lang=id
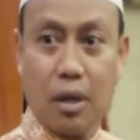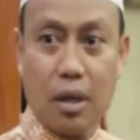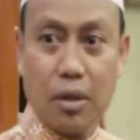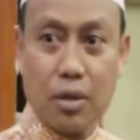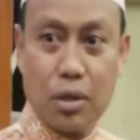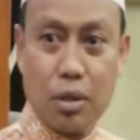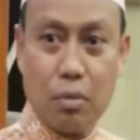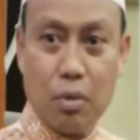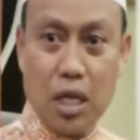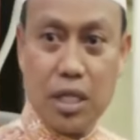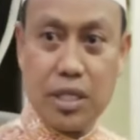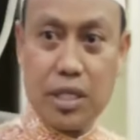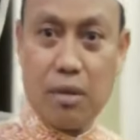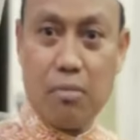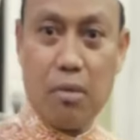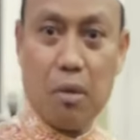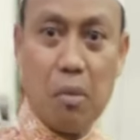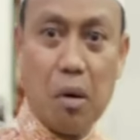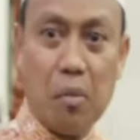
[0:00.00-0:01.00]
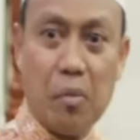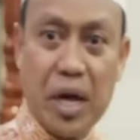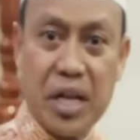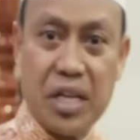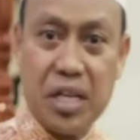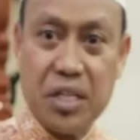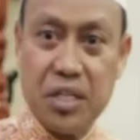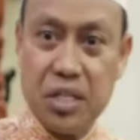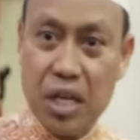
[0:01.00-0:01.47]
Lalu saya bilang sama
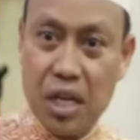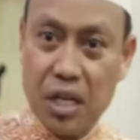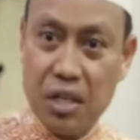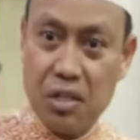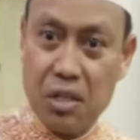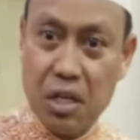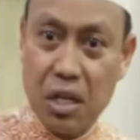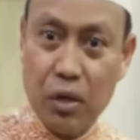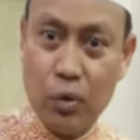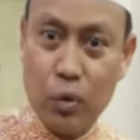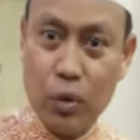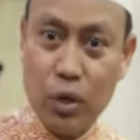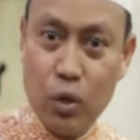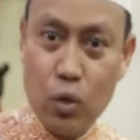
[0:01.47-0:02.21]
mamanya, cek istriku